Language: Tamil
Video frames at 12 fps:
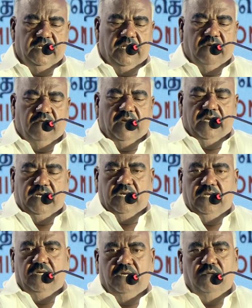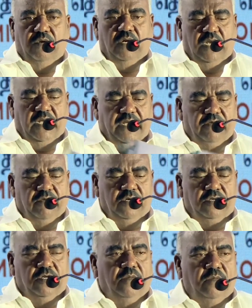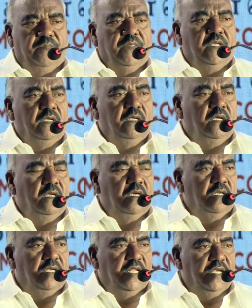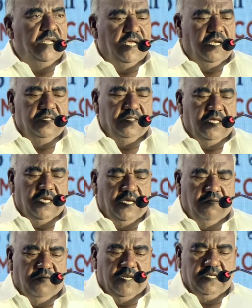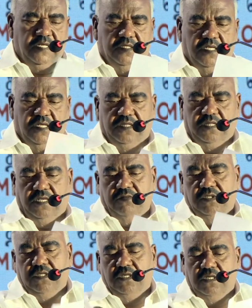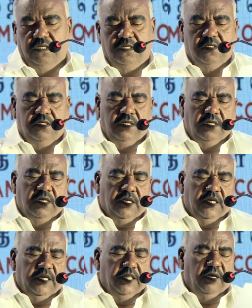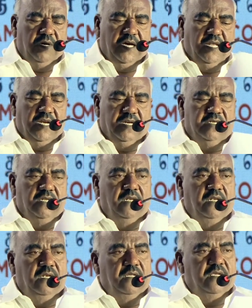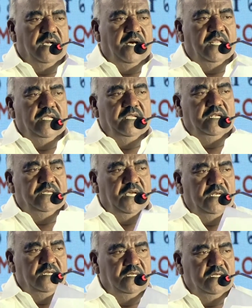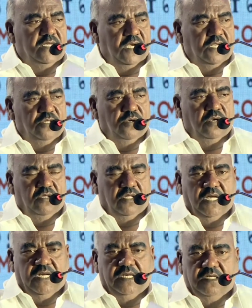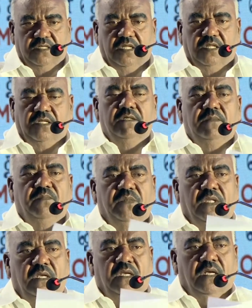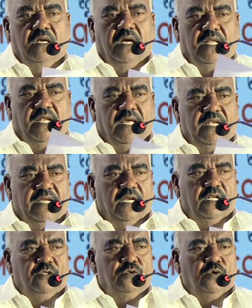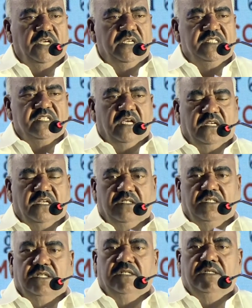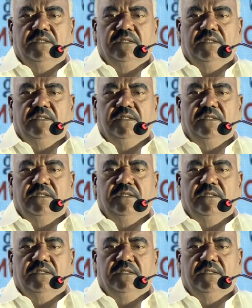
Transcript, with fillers: நிர்வாகிகளே உங்கள் அனைவருக்கும் நன்றி கலந்த வணக்கத்தினை தெரிவித்து இந்த மாநாட்டில் காலையில் நான் கலந்து கொள்வதாக இருந்தது ஆனால் எங்கள் துறை சார்ந்து